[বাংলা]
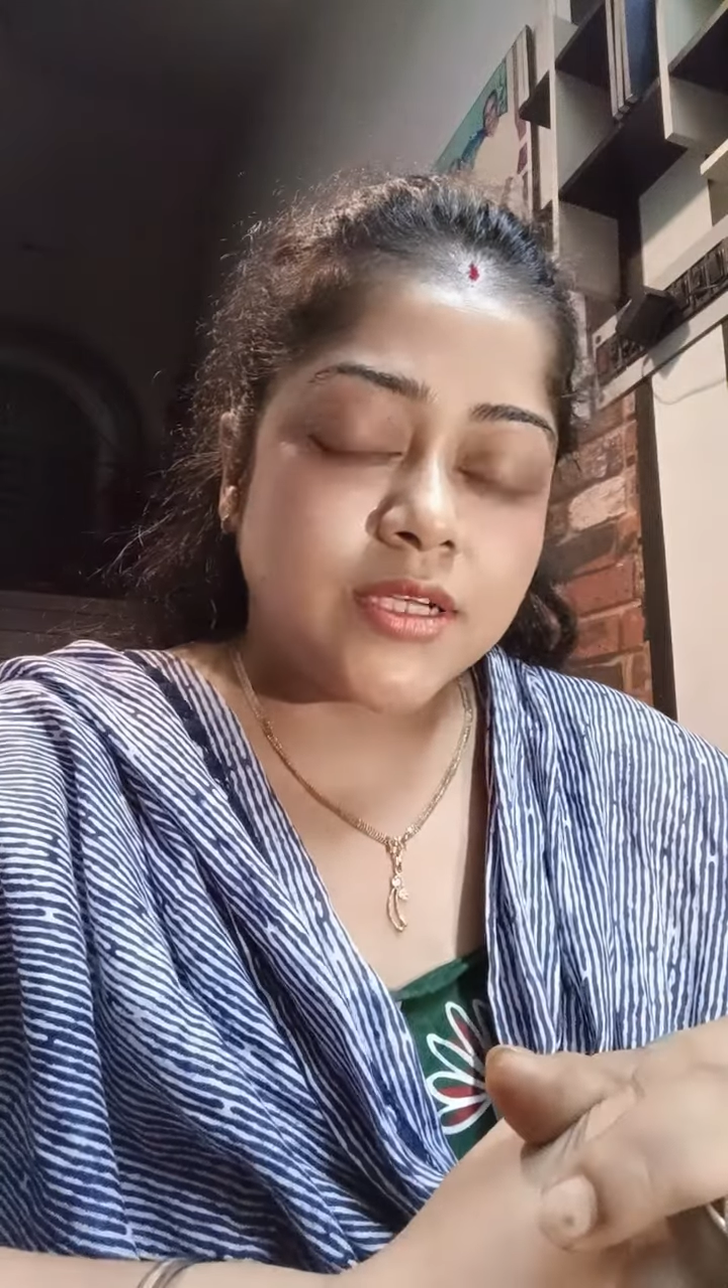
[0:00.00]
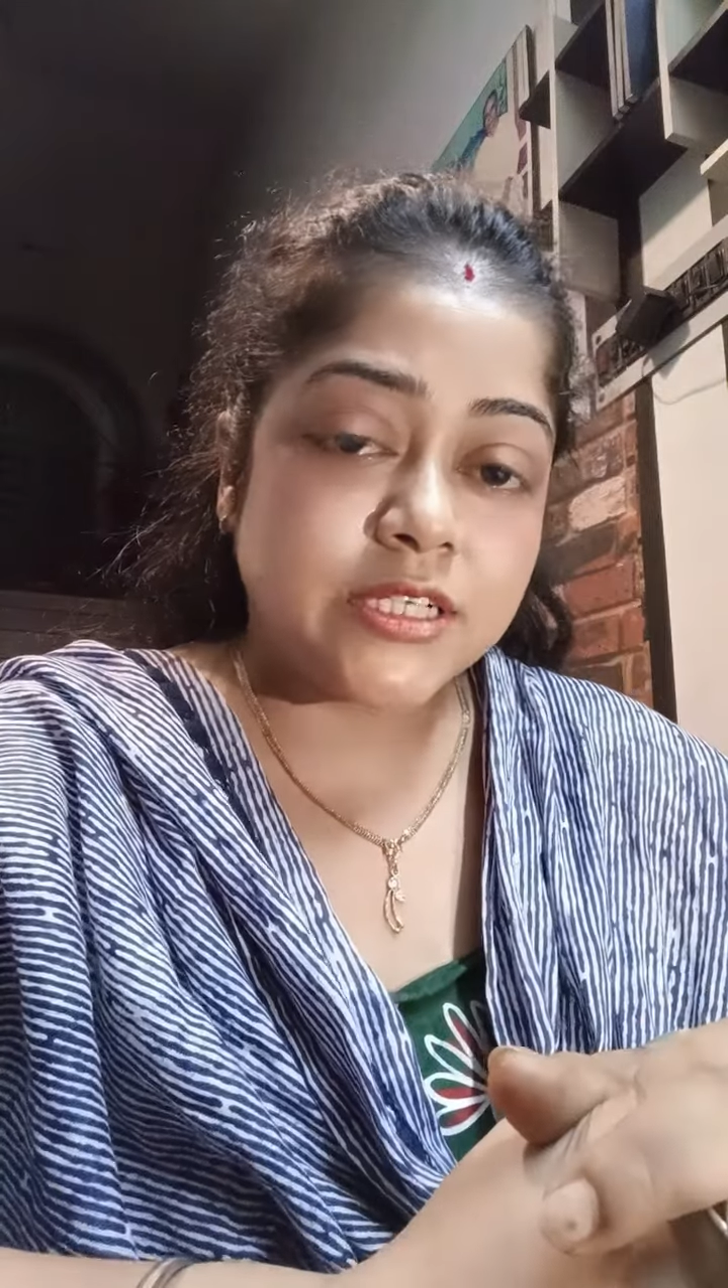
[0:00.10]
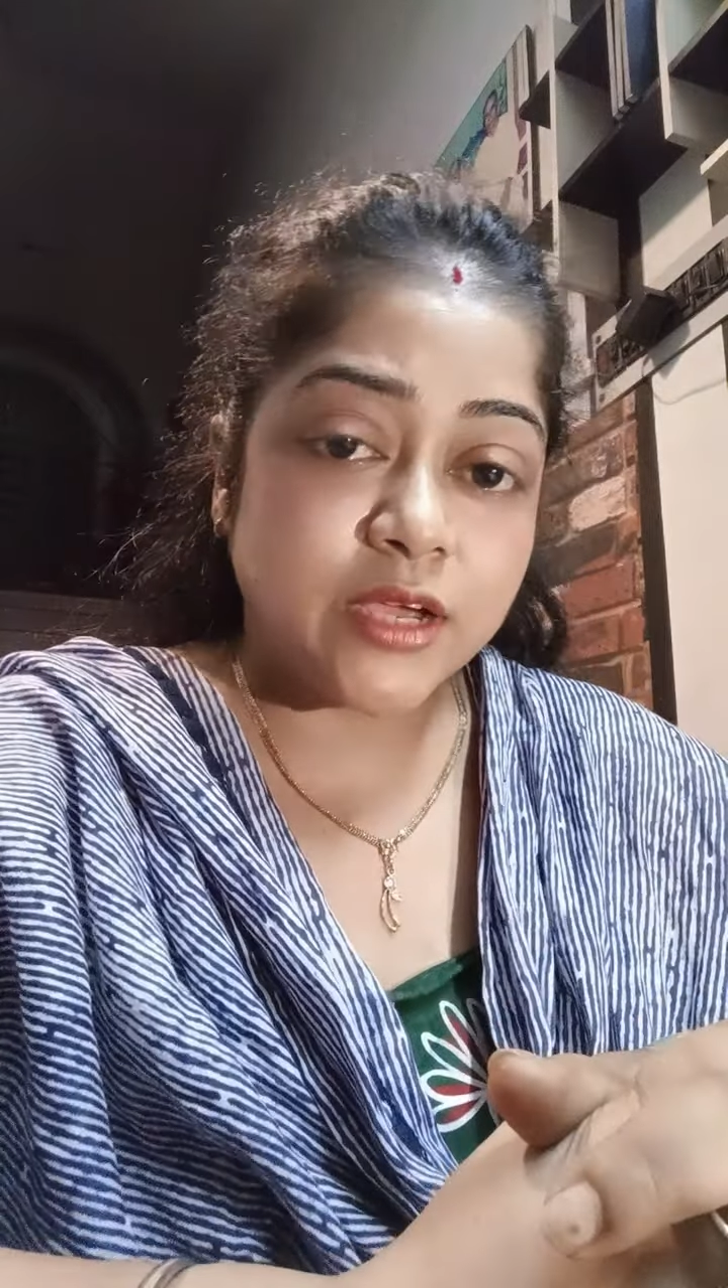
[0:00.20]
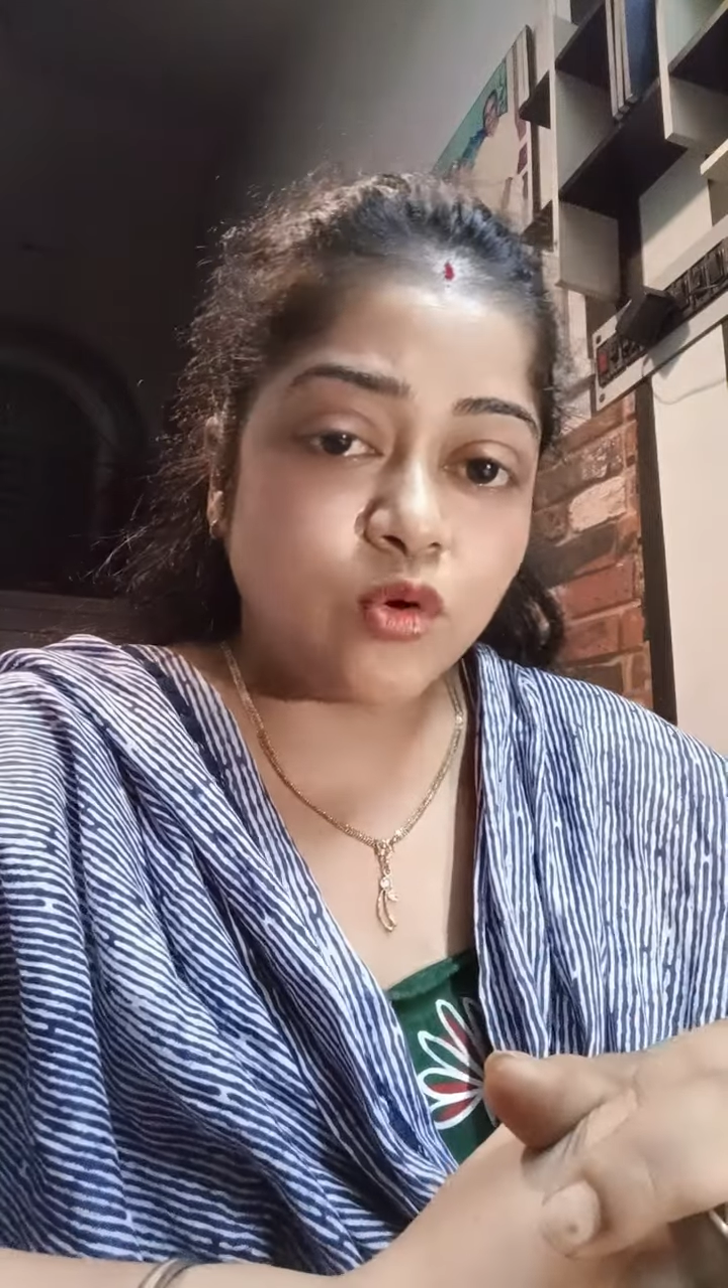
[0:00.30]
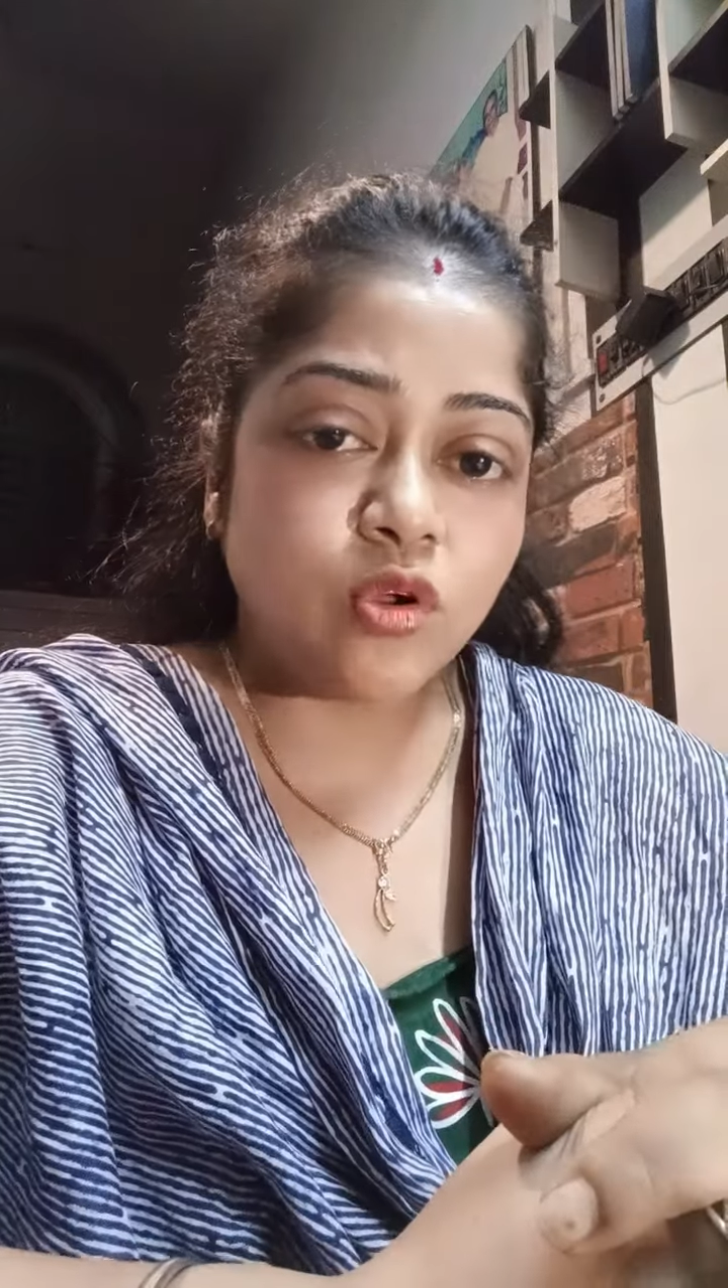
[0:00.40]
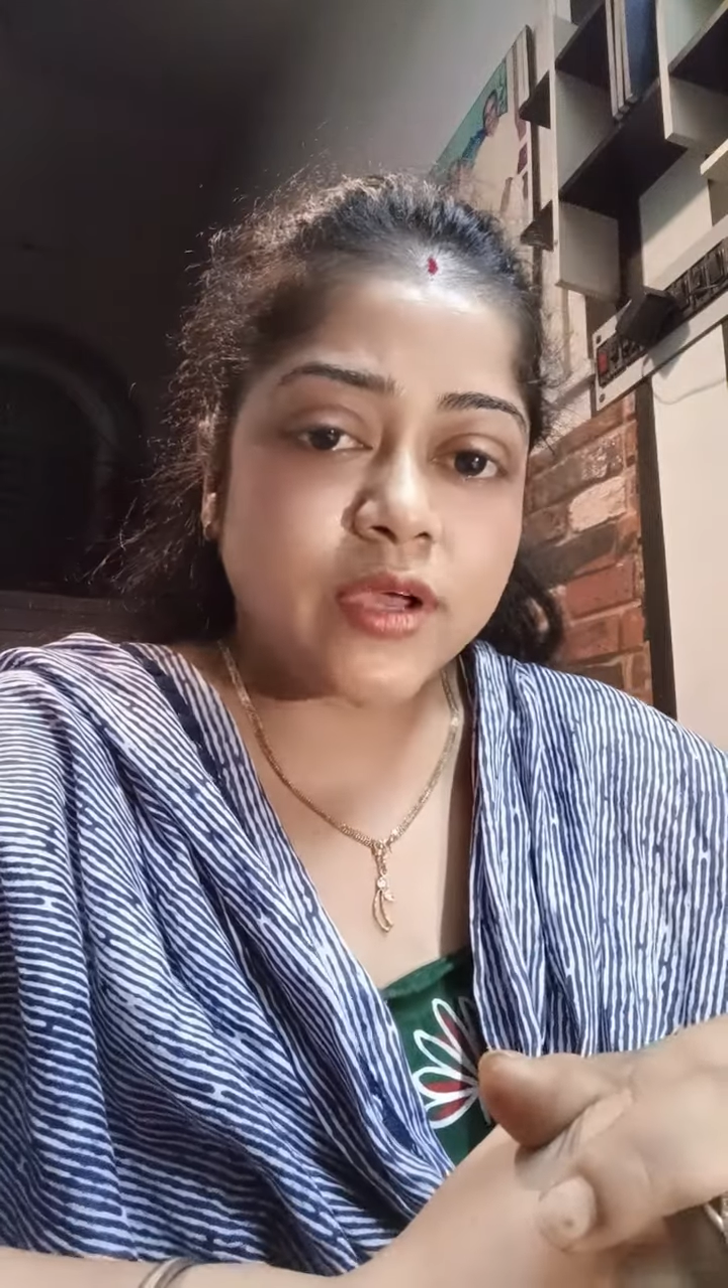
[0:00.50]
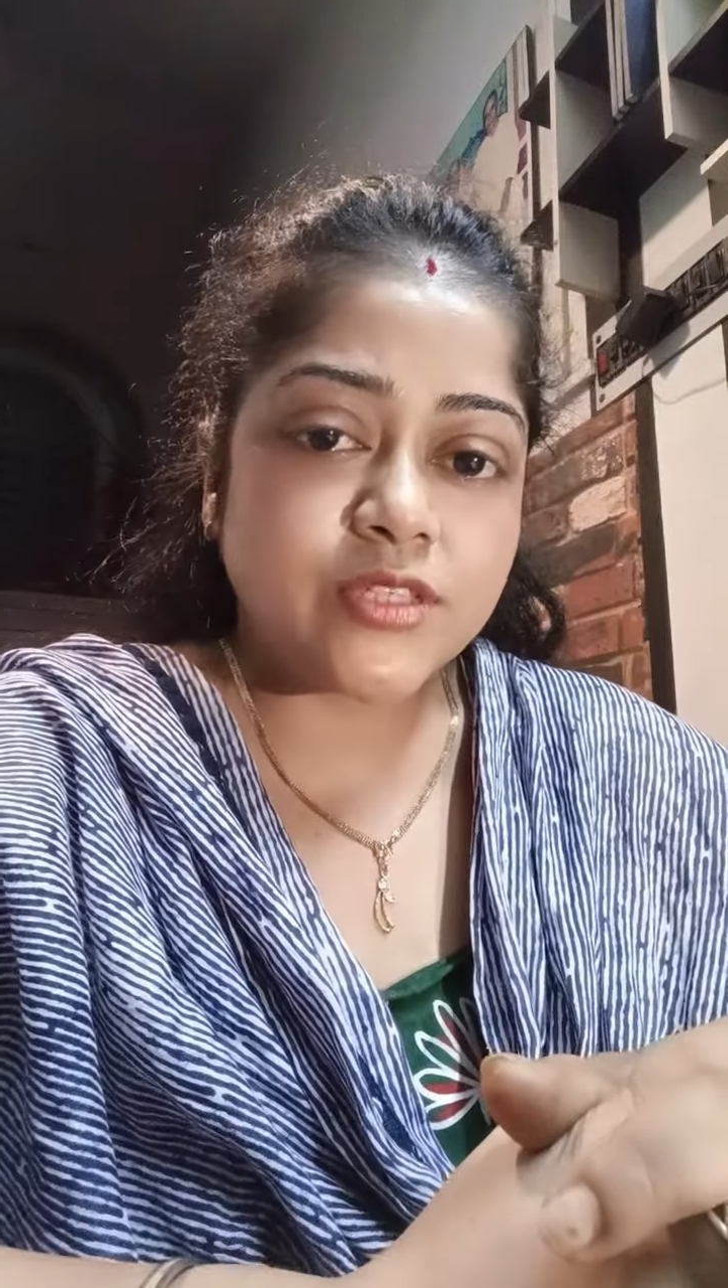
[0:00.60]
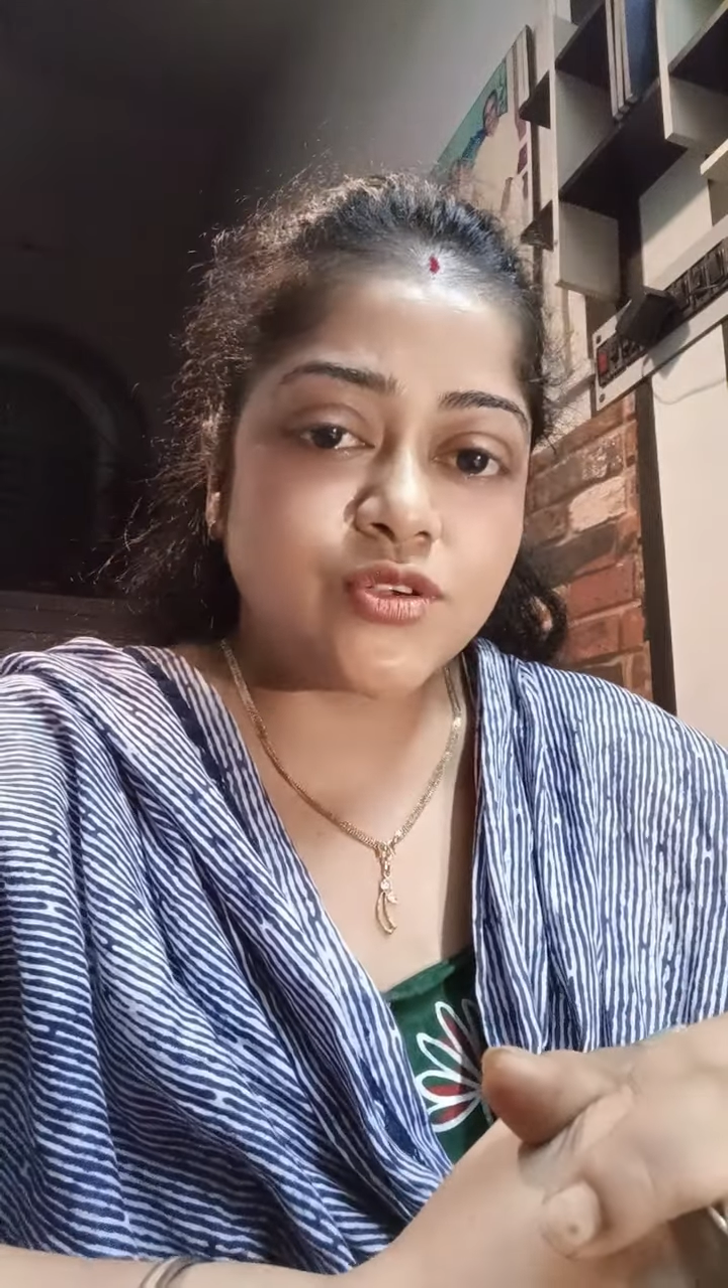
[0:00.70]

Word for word: সেগুলোকে